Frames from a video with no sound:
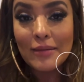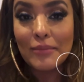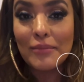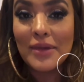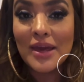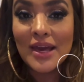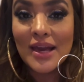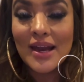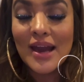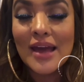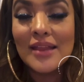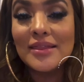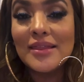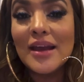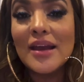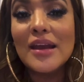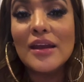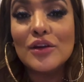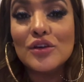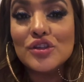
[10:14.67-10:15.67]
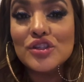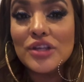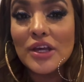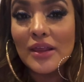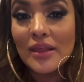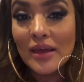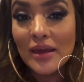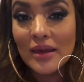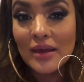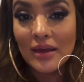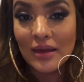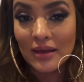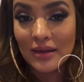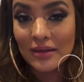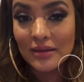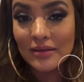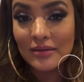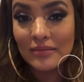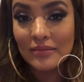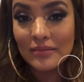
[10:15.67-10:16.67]
Me encanta que no se deje,
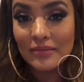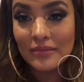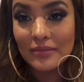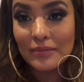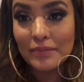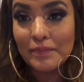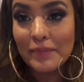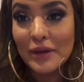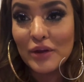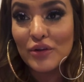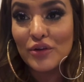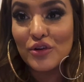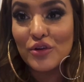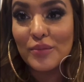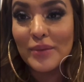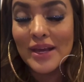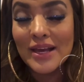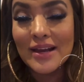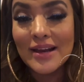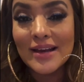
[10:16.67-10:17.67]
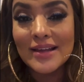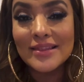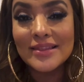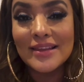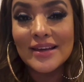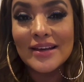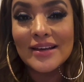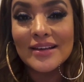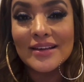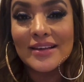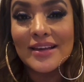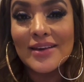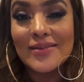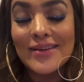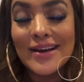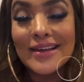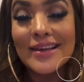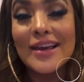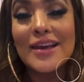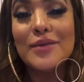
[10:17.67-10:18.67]
pero no me encanta que
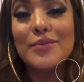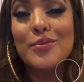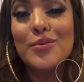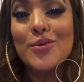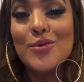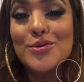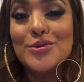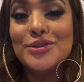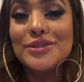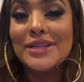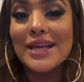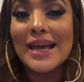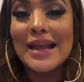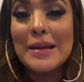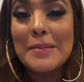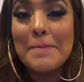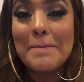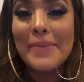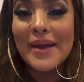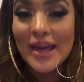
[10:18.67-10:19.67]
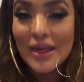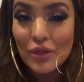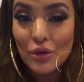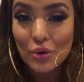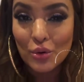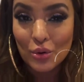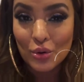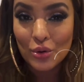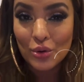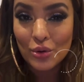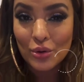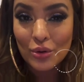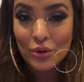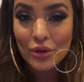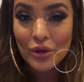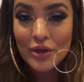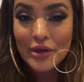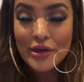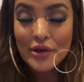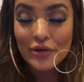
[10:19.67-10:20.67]
vaya y busque el pedo.
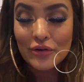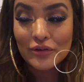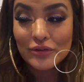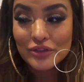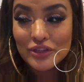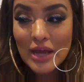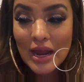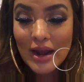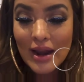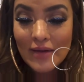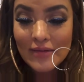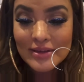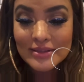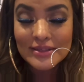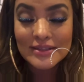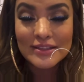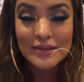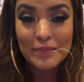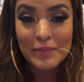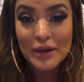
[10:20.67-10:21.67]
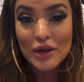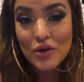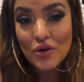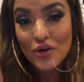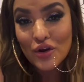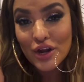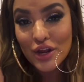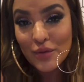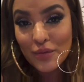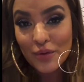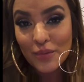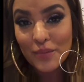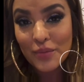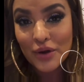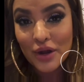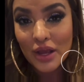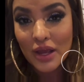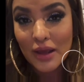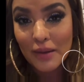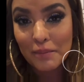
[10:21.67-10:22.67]
O sea, la vez que se peleó con Ivonne,
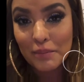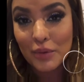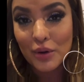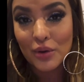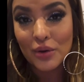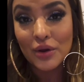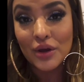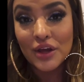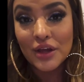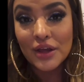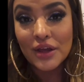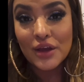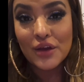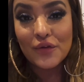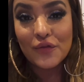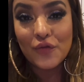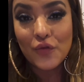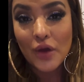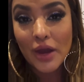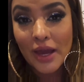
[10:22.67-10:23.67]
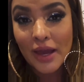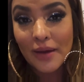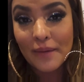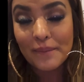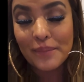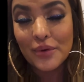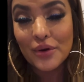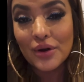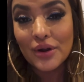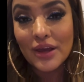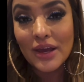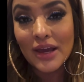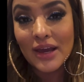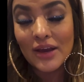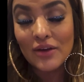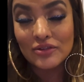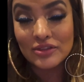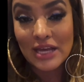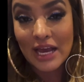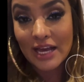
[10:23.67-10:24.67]
por ejemplo, fue
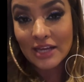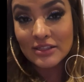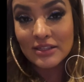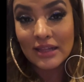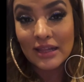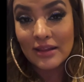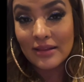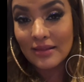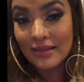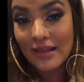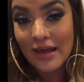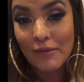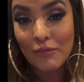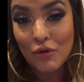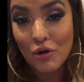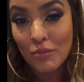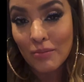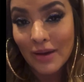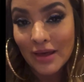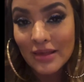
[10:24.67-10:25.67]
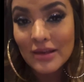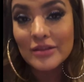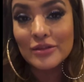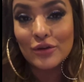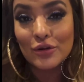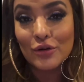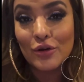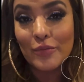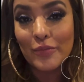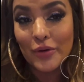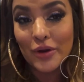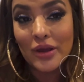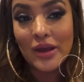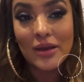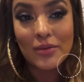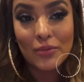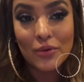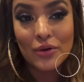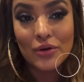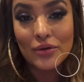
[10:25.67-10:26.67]
porque, o sea, la bomba detonó porque
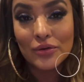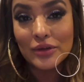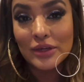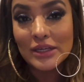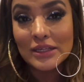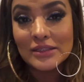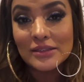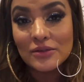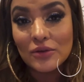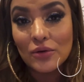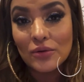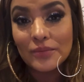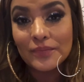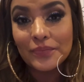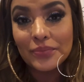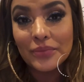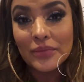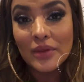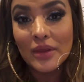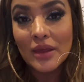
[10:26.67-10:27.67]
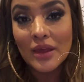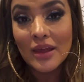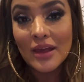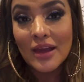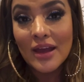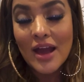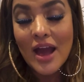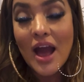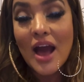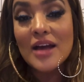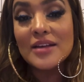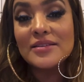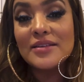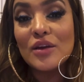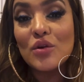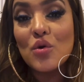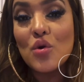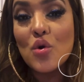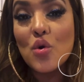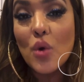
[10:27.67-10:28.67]
Ivonne no quiso
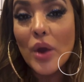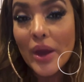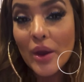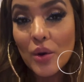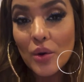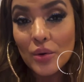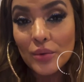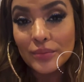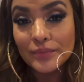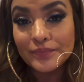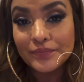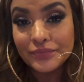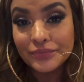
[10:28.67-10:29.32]
hacer un juego